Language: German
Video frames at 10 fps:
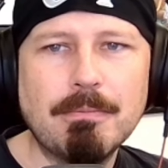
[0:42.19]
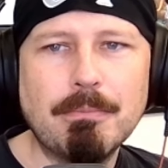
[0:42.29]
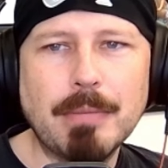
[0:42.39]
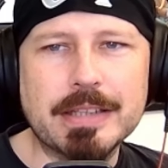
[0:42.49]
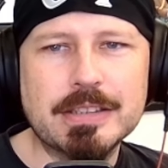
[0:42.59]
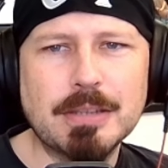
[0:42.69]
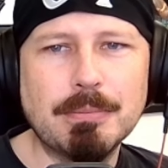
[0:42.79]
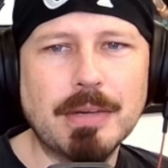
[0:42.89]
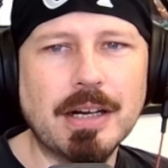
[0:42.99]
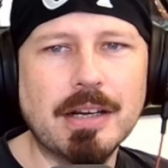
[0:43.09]

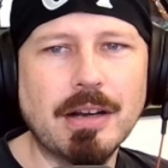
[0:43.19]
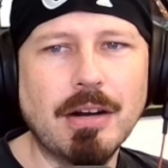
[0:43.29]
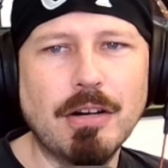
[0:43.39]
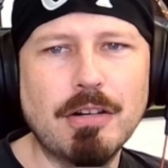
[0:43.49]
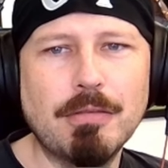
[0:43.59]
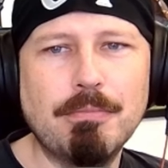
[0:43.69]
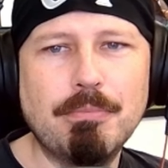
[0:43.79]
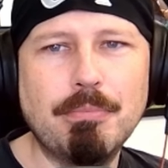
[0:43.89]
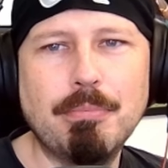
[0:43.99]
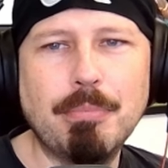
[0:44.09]
manchmal auch besser
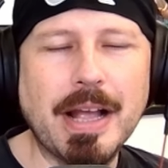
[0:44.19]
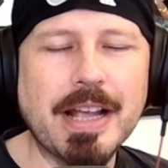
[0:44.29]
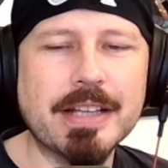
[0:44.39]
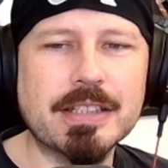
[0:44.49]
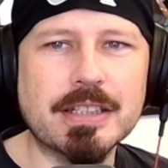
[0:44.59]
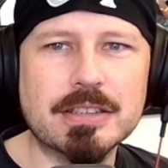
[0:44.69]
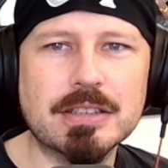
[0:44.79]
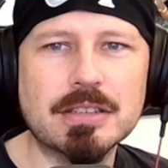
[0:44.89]
beides.